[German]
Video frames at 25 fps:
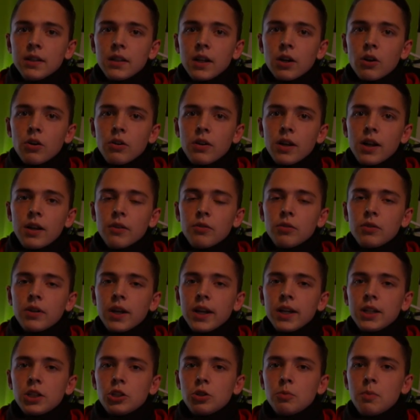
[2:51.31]
Da könnt ihr also
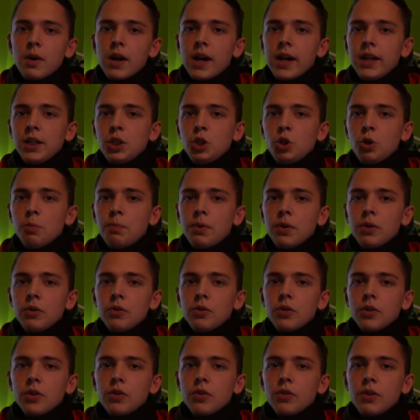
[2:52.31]
direkt schon mal reinschnuppern
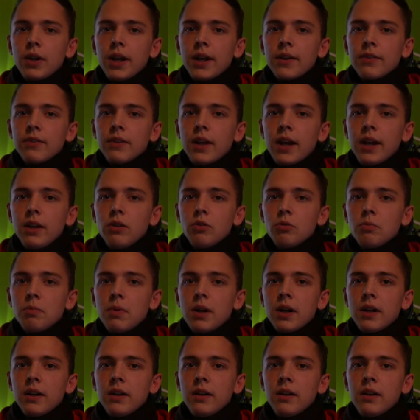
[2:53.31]
und euch so einen ersten Eindruck
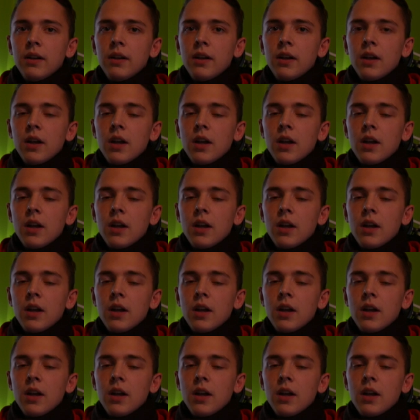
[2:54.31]
machen.